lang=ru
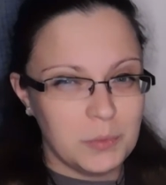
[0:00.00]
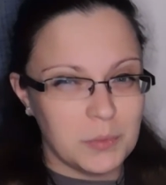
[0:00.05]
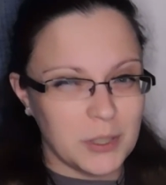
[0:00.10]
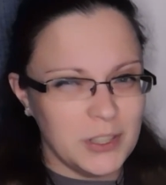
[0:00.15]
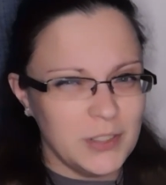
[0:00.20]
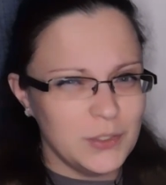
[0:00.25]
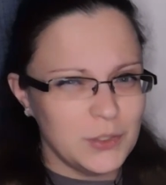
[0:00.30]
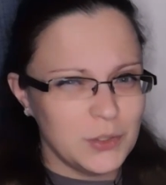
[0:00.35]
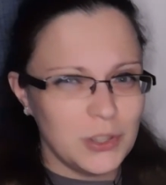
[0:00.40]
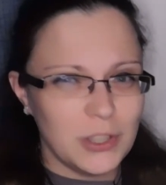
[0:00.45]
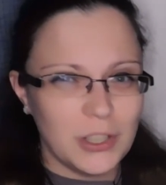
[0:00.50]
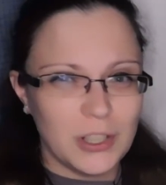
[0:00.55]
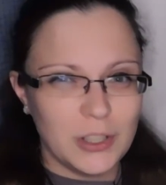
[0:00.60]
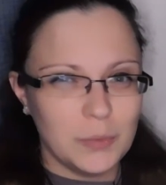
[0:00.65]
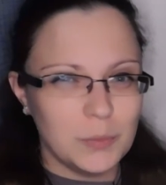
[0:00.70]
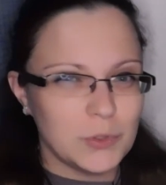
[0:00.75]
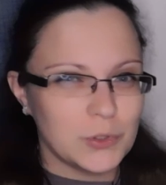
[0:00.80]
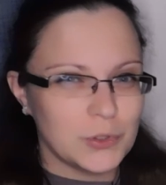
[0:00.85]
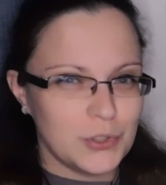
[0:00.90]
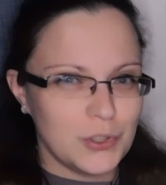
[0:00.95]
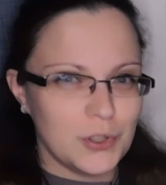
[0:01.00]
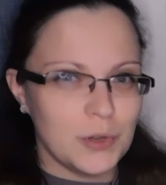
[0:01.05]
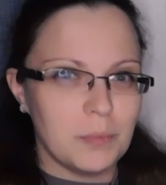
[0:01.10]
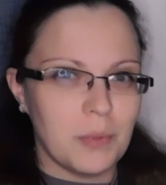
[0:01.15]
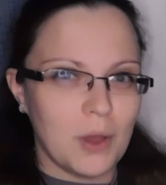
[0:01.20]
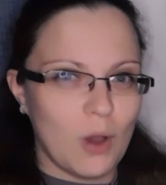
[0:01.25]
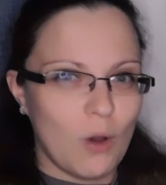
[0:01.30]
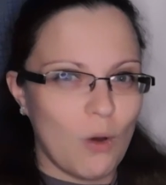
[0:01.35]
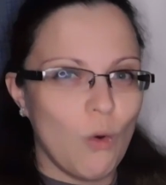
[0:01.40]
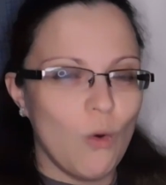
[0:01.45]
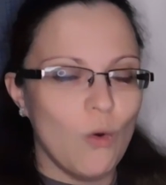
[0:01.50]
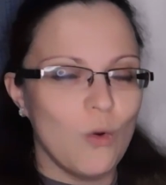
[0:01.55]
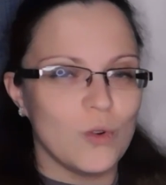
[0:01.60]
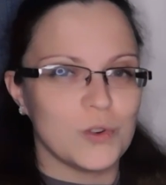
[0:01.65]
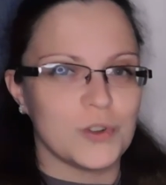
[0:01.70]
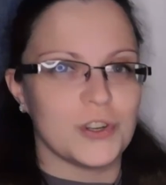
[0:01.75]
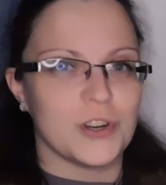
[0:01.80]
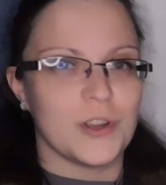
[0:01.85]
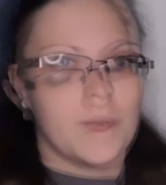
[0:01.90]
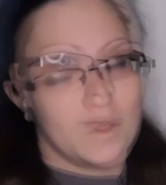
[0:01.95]
они все-таки немножечко
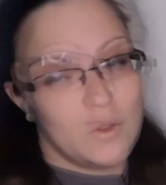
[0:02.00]
похожи.